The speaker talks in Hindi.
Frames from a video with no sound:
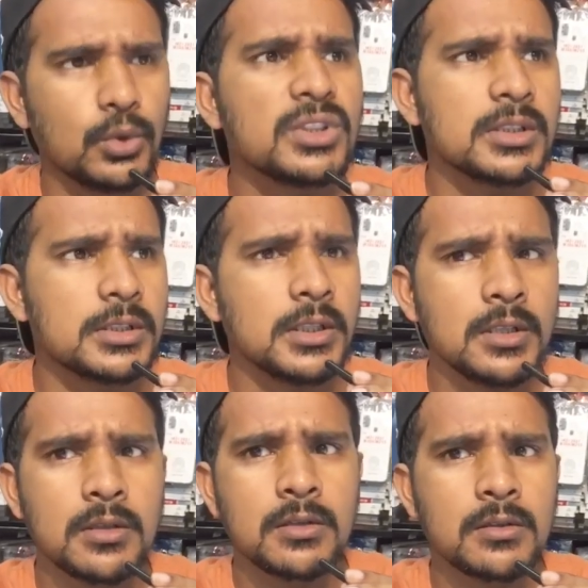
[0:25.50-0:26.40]
मोदी जी
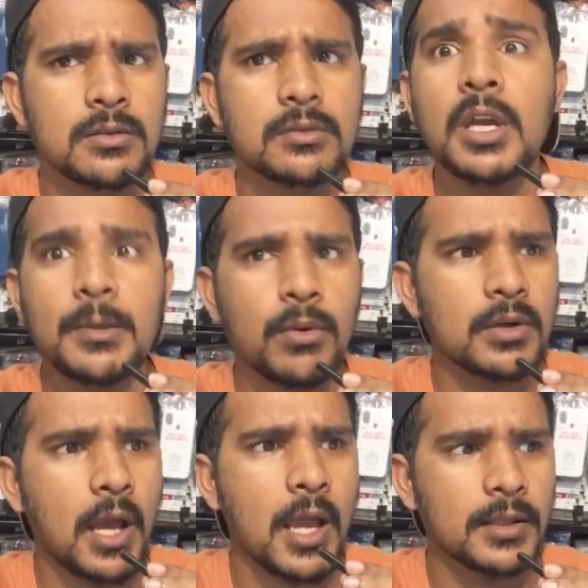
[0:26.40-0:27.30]
सही
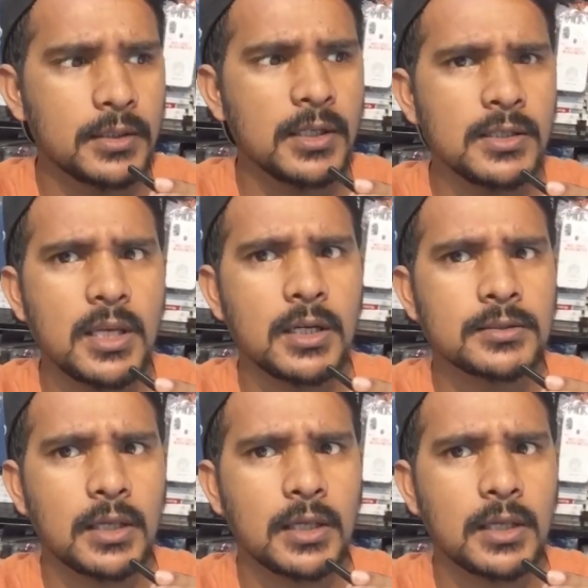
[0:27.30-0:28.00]
बोल रहा है दिए इसराइल का